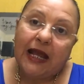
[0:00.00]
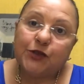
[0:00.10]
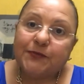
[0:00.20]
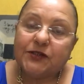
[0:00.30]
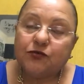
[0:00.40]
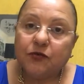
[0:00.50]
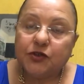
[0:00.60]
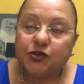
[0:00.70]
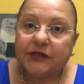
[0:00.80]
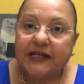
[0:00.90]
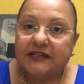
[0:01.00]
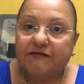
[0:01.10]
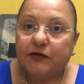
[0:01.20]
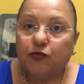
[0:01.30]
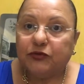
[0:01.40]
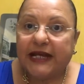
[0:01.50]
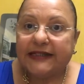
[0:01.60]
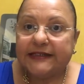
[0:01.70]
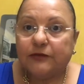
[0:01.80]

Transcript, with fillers: As pessoas têm dificuldade,